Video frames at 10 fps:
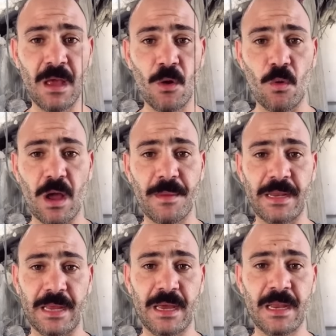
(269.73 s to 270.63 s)
وكمان
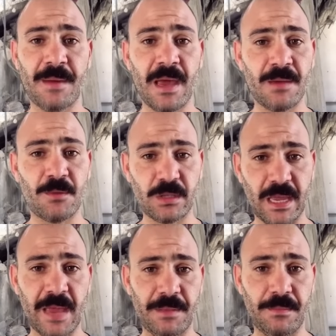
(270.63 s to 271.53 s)
يعني انا معايا مراتي
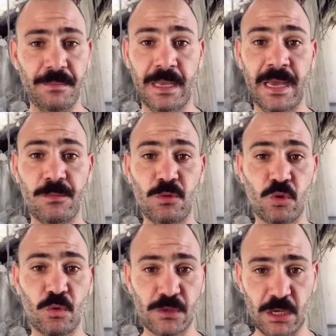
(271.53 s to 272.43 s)
حامد بتعاني من
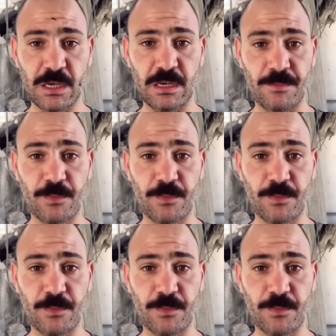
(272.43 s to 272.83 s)
ظروف صحيه